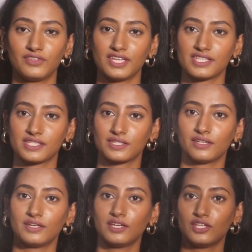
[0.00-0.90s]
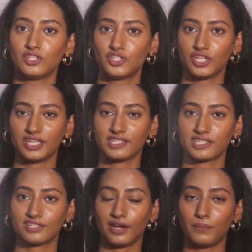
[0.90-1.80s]
this chain
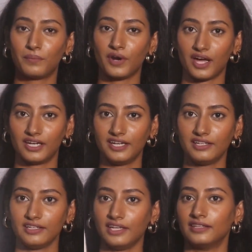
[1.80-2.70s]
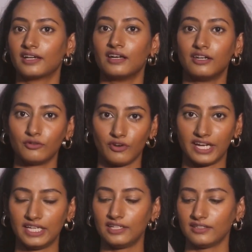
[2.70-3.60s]
strap bralette in the color
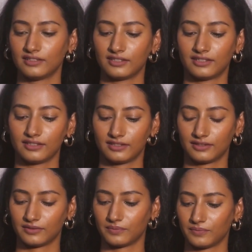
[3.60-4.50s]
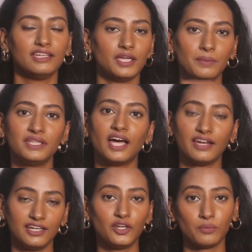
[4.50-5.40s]
white. ये भी दा
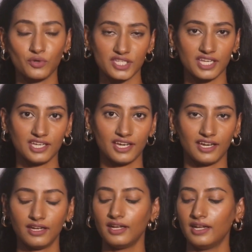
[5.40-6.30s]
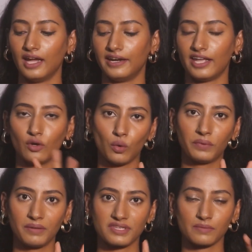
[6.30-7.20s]
इंटिमो से ही है एंड आई होप
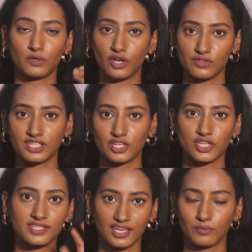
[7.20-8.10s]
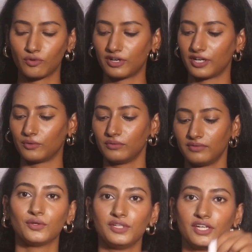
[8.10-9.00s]
कि मैं इसका प्रोनाउंसिएशन सही बोल रही हूँ
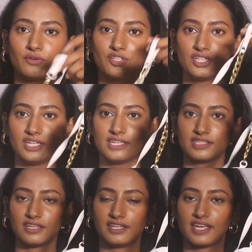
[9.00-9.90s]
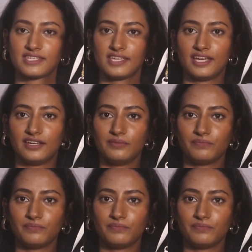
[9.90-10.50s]
तो ये कुछ इस तरीके से है